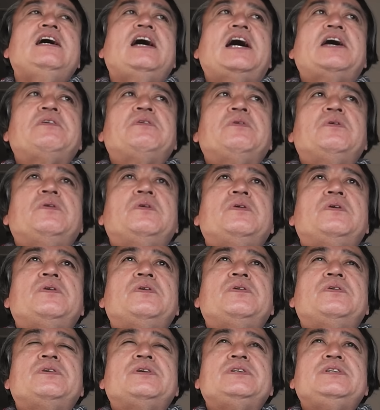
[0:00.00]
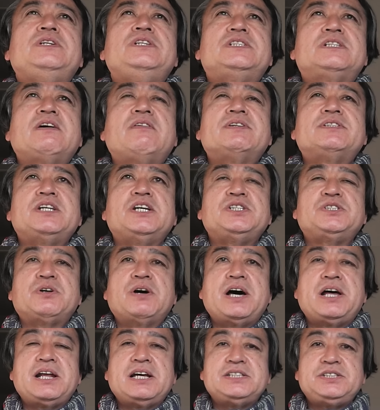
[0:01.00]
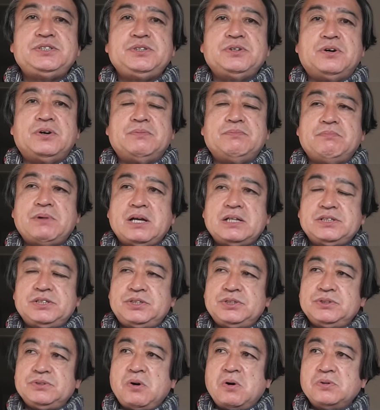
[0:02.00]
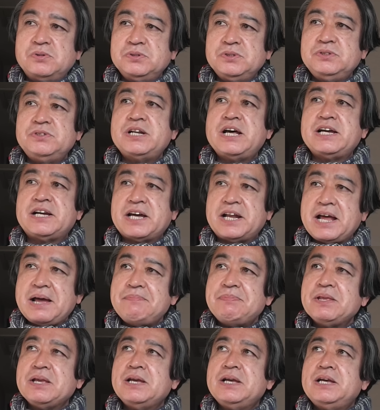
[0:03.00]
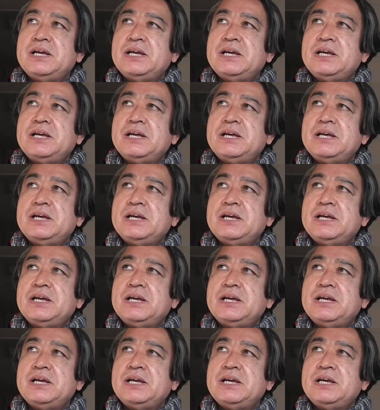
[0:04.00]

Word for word: あの西川選手と話を、まあ、15分ぐらいかな、